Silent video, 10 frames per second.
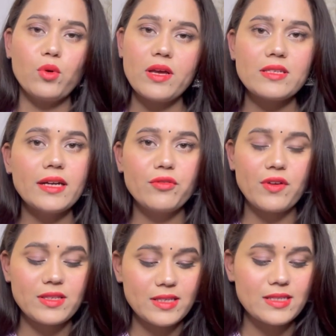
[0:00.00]
ऐसे
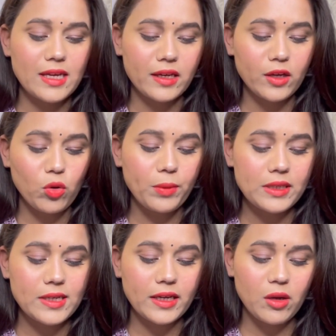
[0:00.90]
डिफरेंसेस देखने को
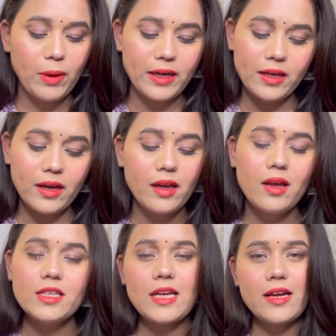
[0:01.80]
मिल जाएंगे बट ये
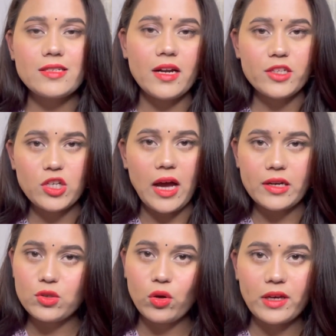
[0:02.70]
चार साढ़े चार
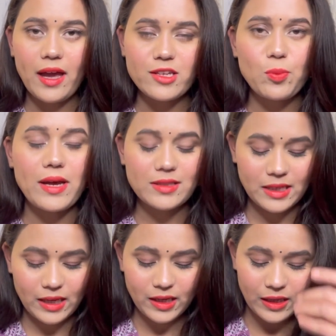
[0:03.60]
सौ के आसपास
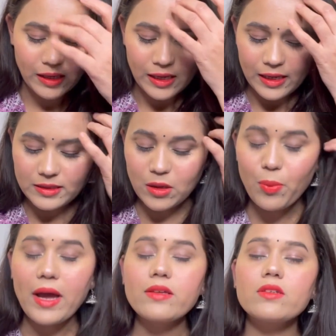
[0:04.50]
की ही इसकी
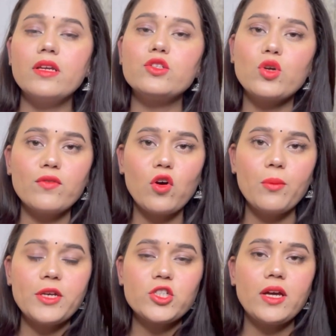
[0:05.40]
प्राइस रेंज जो है वो
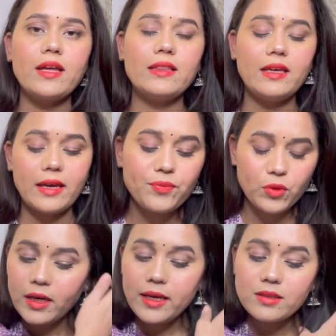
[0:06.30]
हमेशा रहती है
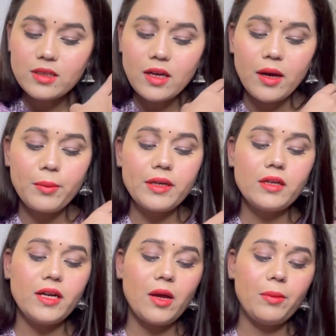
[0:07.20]
नेक्स्ट है
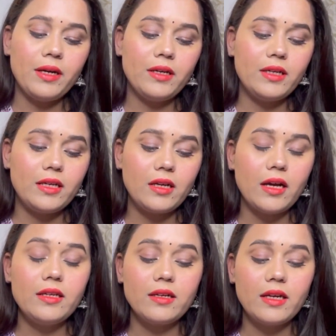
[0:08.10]
अमेरिकन डायमंड टिक्का
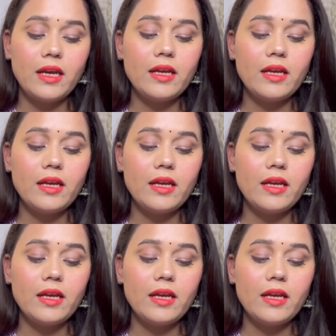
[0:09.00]
इयर